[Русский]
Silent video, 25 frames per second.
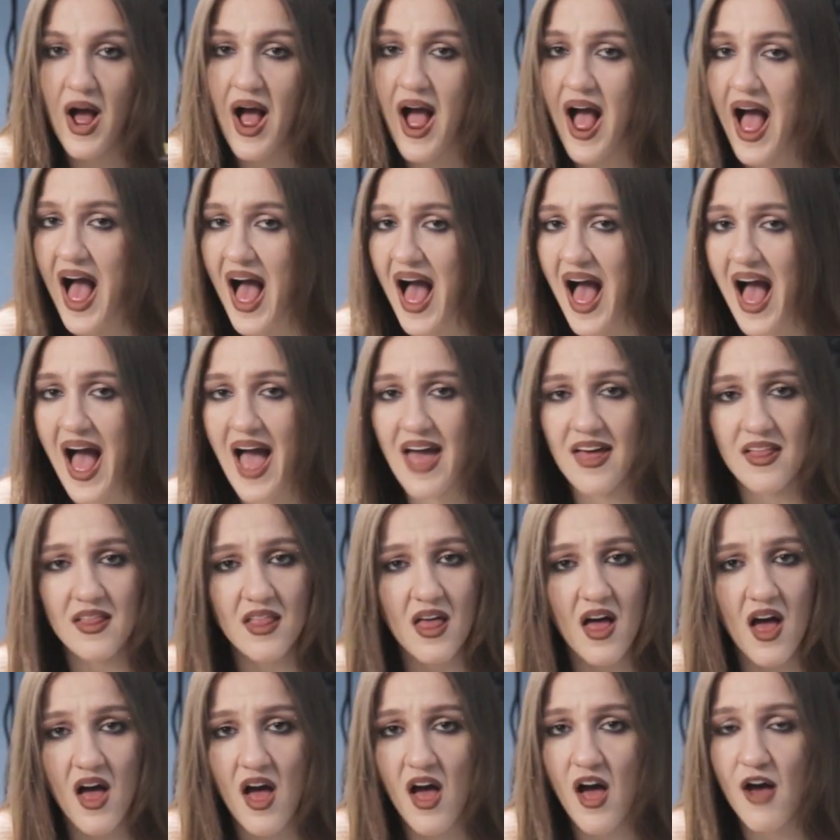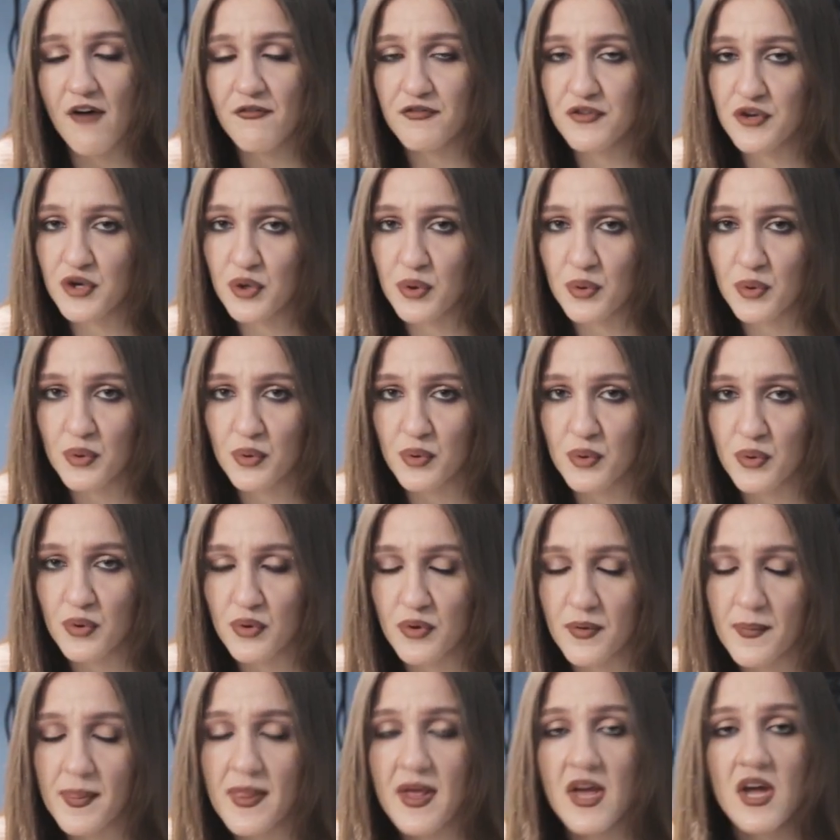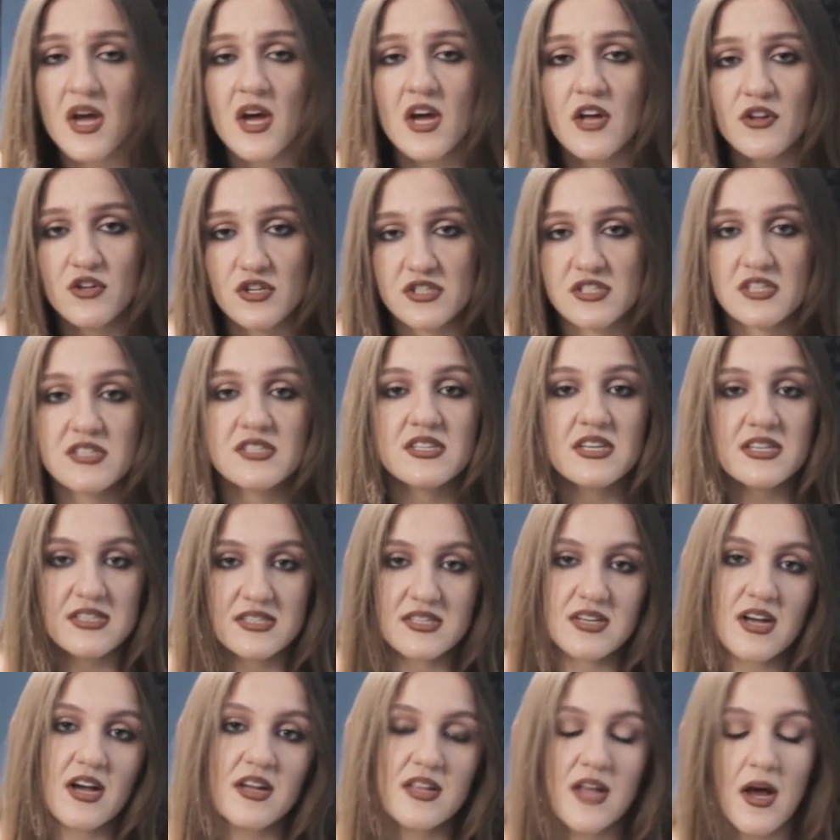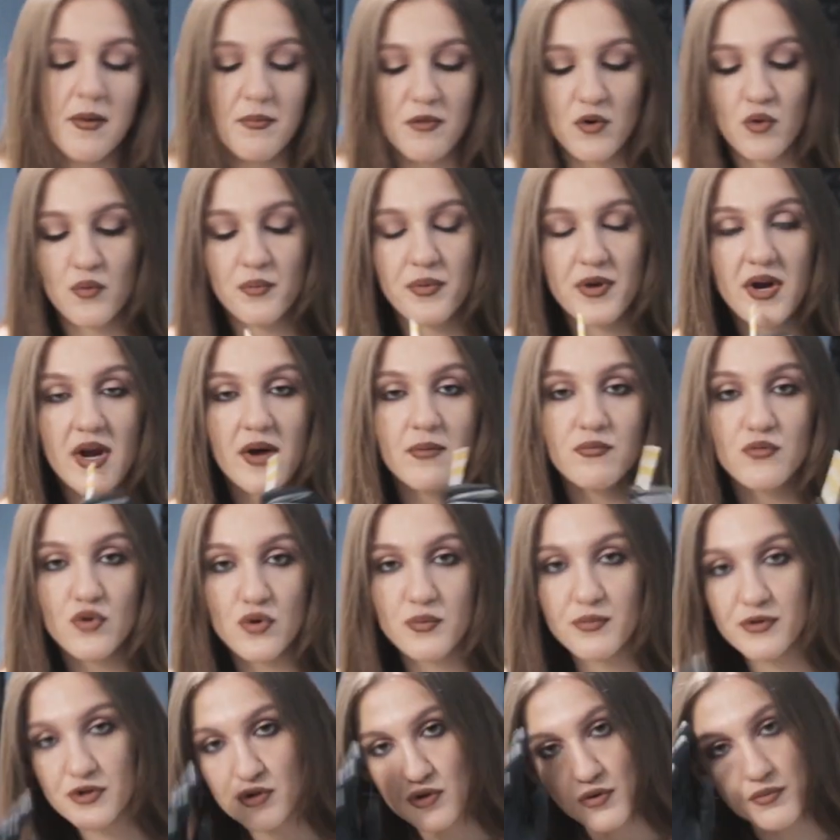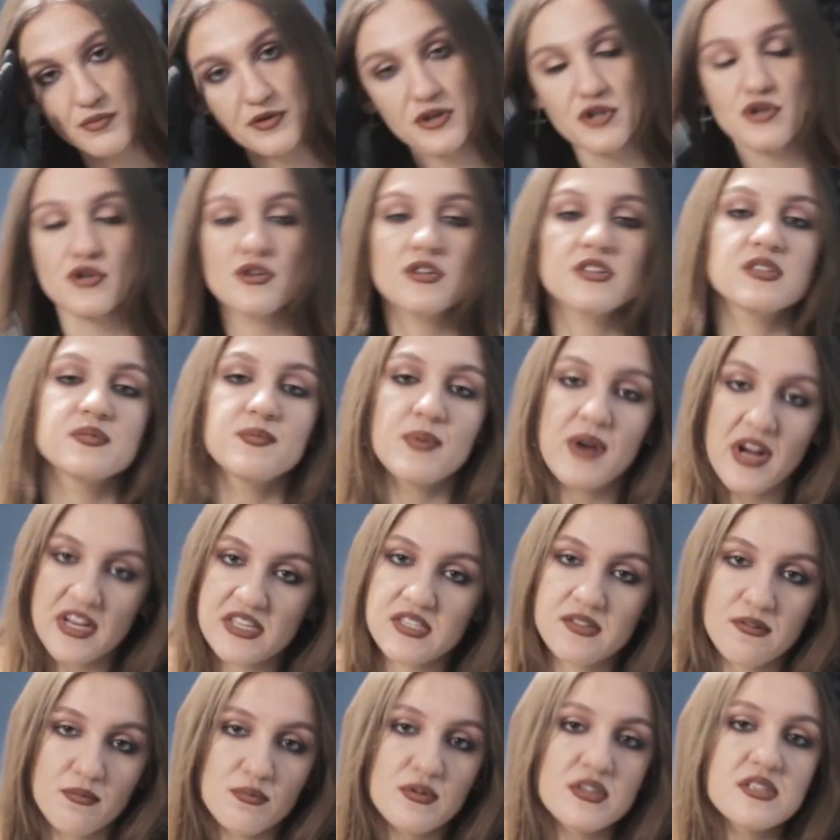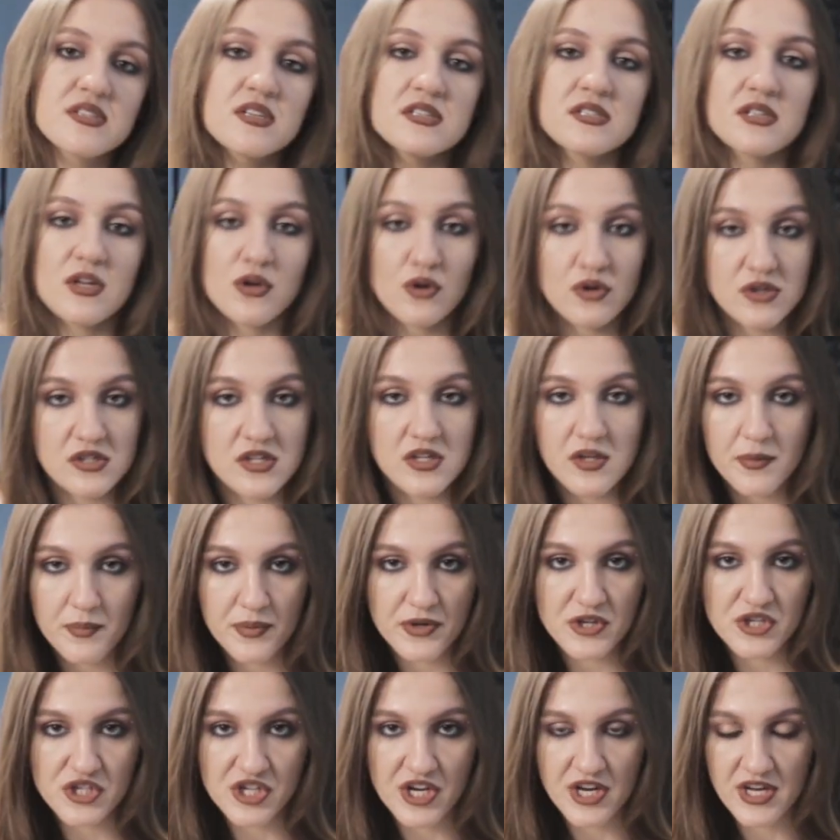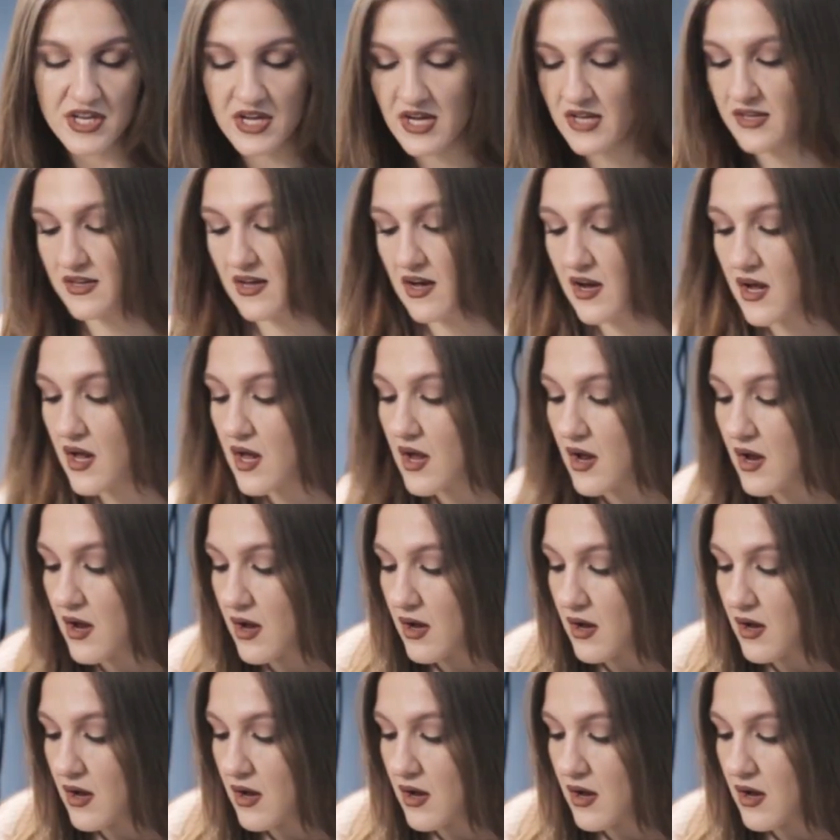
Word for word: А love you. То есть, естественно, когда мы убираем трубочку, мы ничего не сбрасываем, у нас остается напряжение, да?